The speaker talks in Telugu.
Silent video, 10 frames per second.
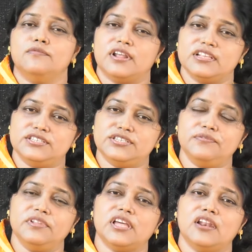వారి
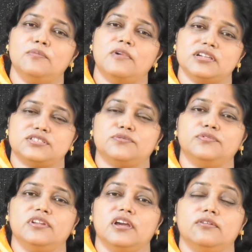జీవితాలను
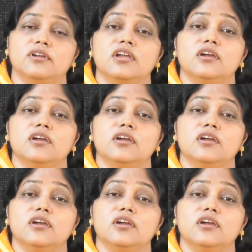మార్చుకుంటున్నారు